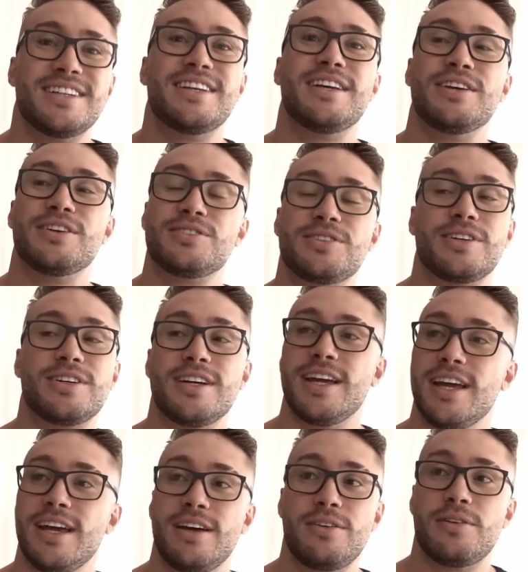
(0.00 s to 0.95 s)
ali. Quero eu só tá tá
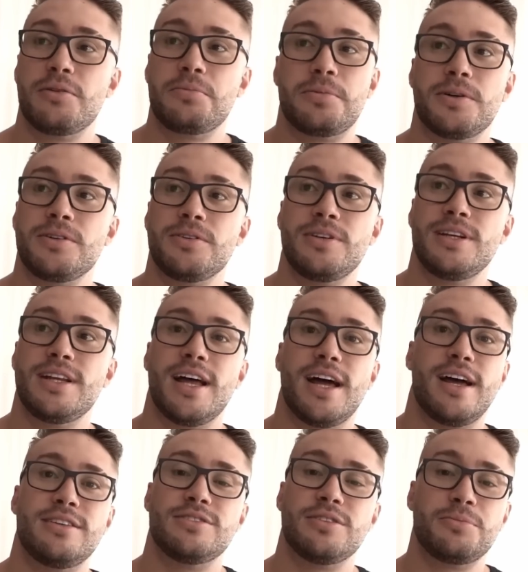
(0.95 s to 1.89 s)
ali. quero a
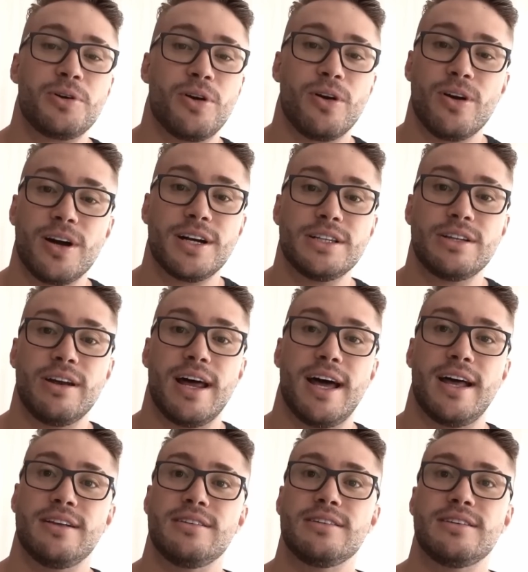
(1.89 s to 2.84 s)
oportunidade, só me coloca do
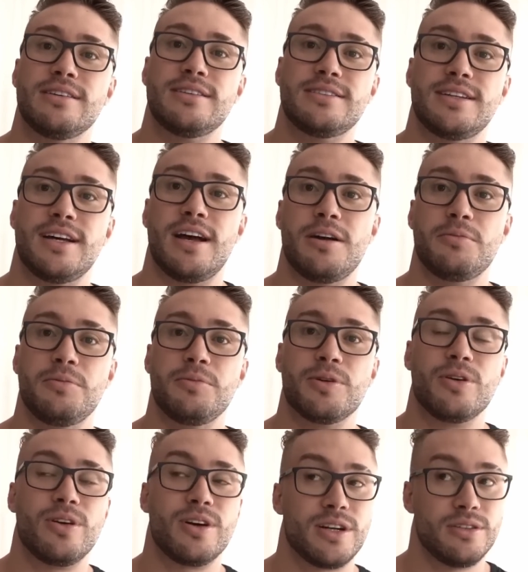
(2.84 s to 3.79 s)
lado, sabe? Me
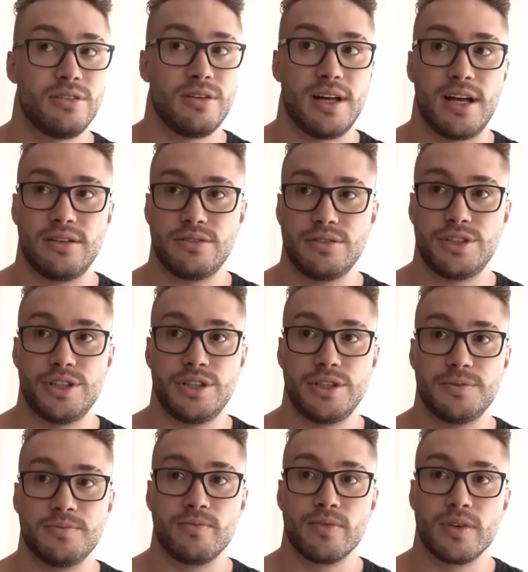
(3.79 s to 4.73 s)
coloca do lado
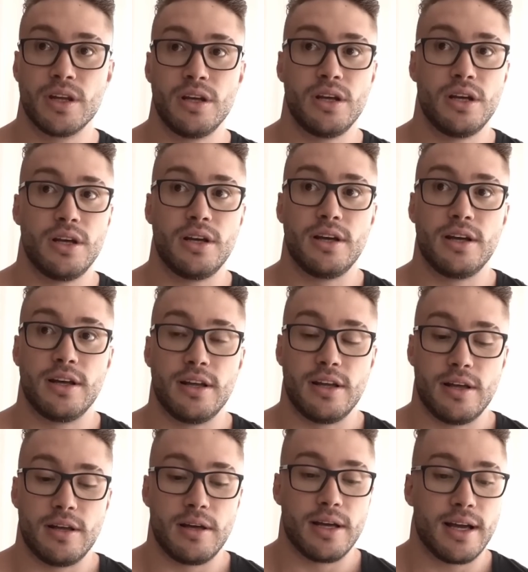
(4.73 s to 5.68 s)
de.
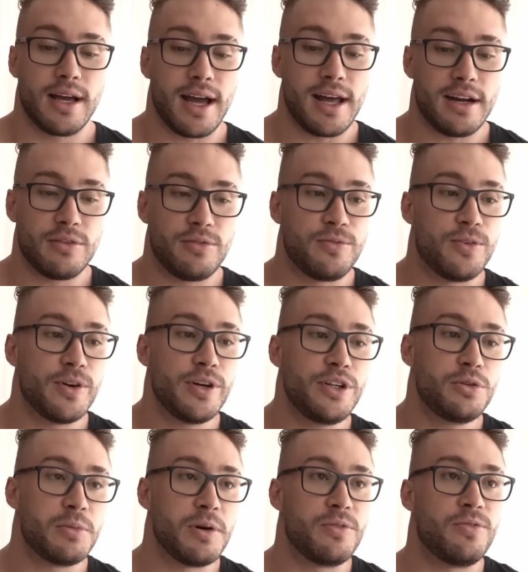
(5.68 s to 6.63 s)
Cara, foi
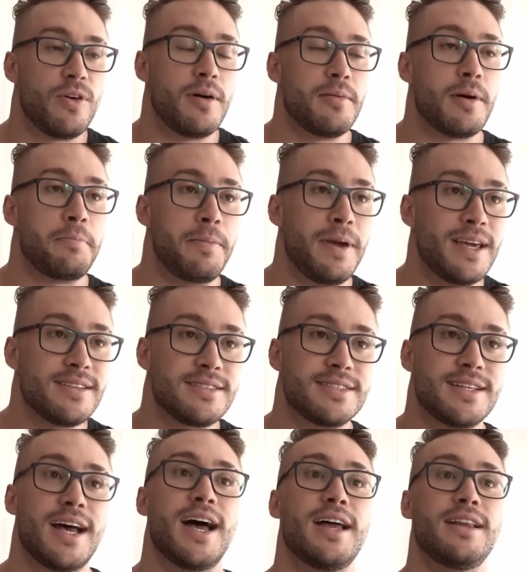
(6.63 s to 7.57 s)
de uma forma
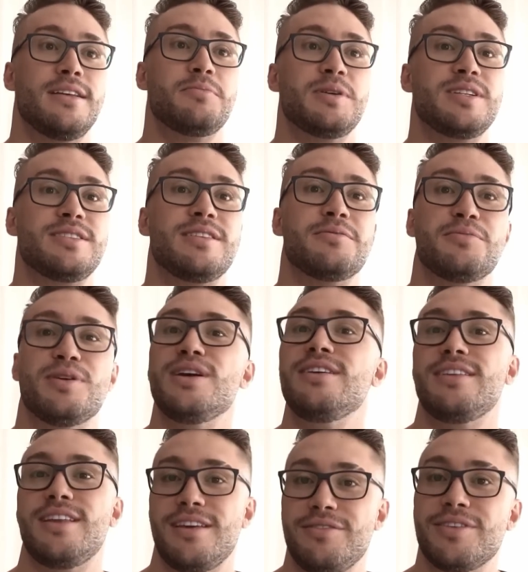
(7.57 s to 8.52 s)
pensada, mas
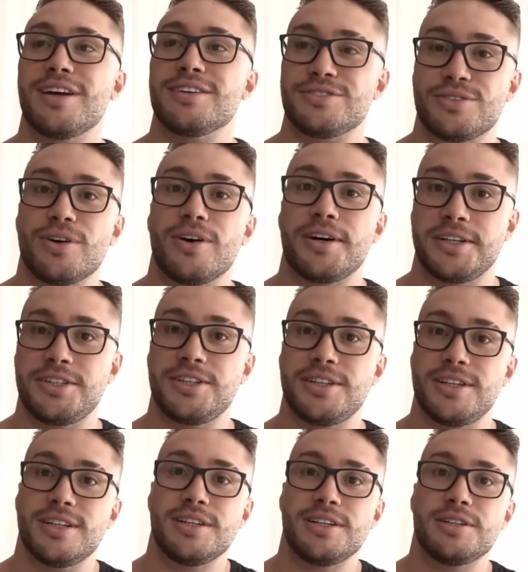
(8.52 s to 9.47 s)
também teve a
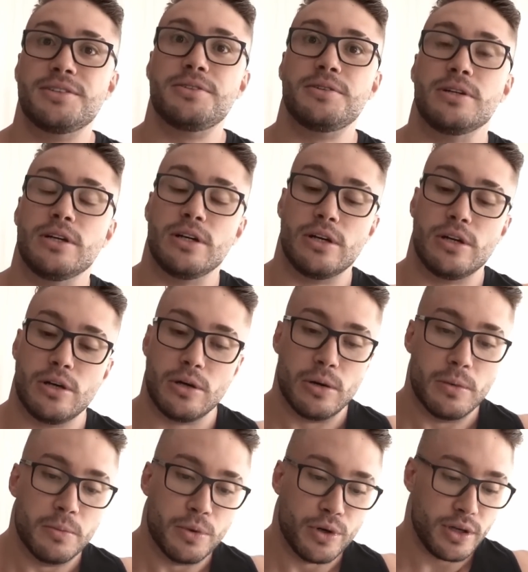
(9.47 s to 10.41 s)
sorte, entendeu? Uhum.
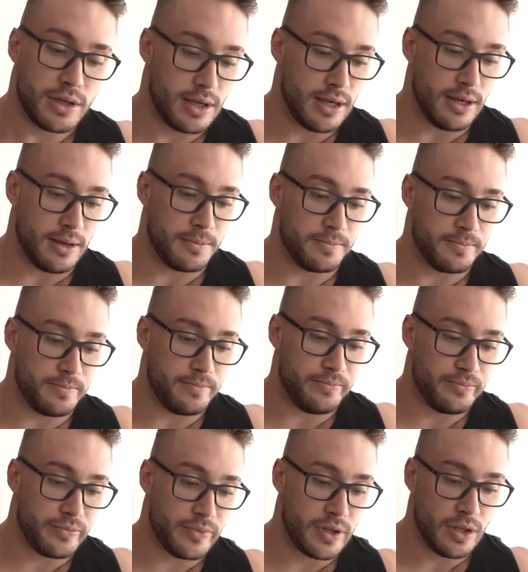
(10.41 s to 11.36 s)
Por quê?
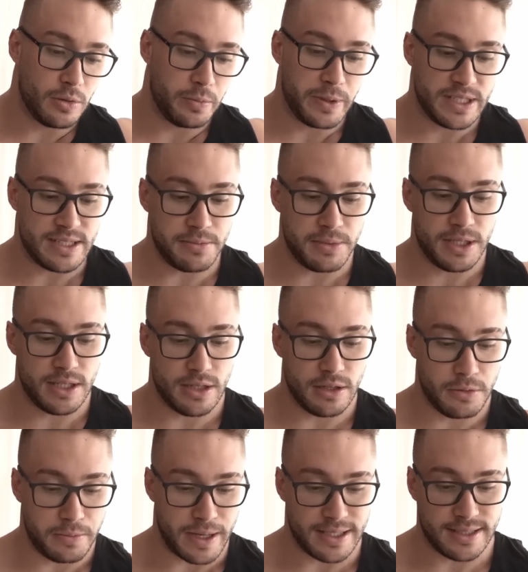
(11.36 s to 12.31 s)
Eu percebi que
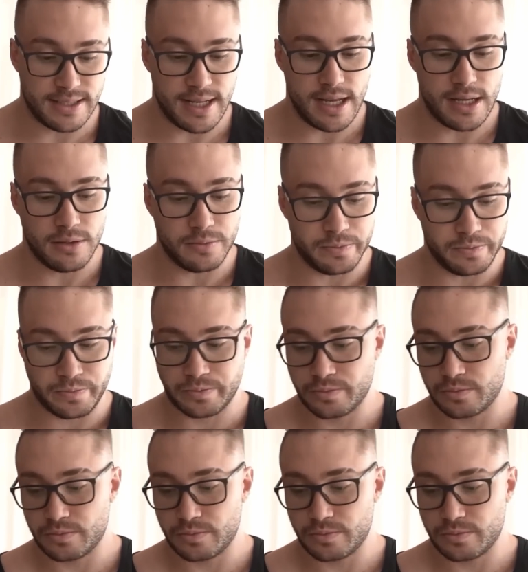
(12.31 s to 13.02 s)
ano passado